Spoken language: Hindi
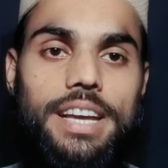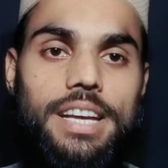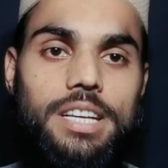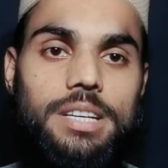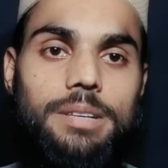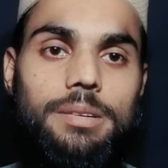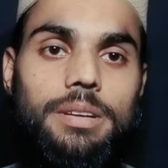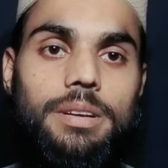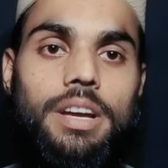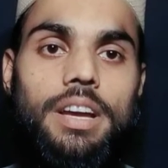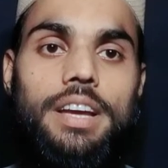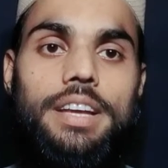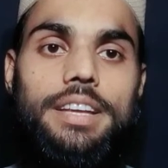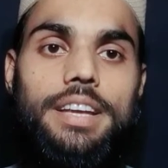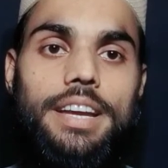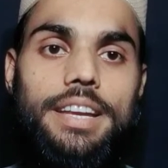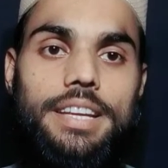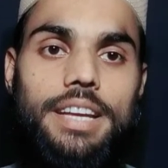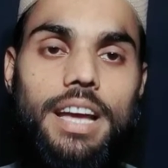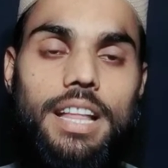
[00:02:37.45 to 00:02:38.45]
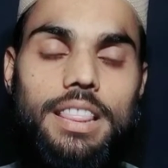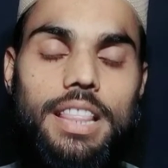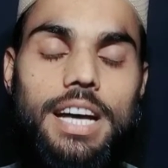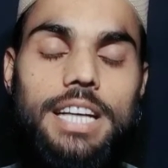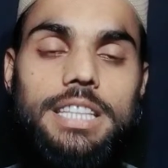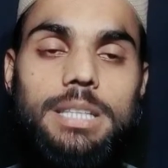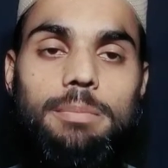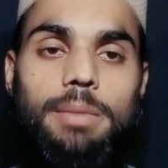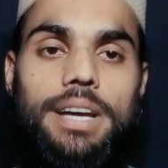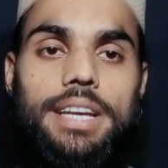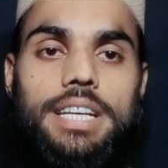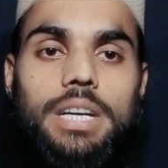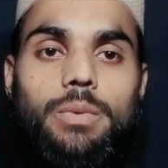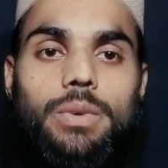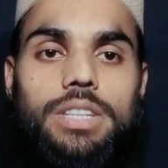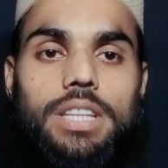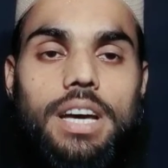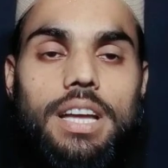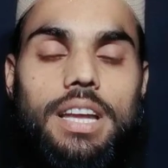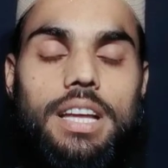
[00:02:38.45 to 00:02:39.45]
एक यानी कि अल्लाह तबारक
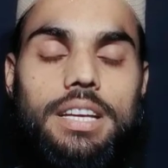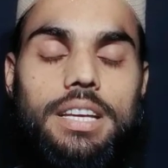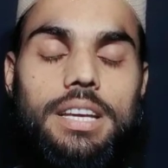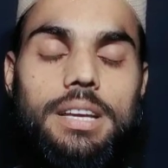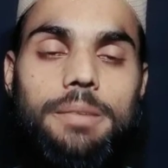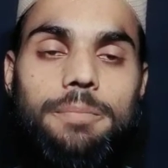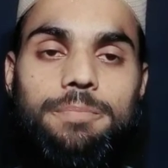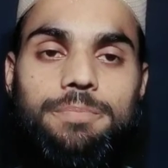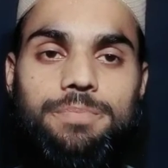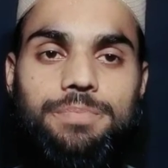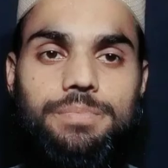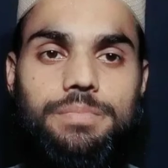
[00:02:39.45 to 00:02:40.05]
व ताली के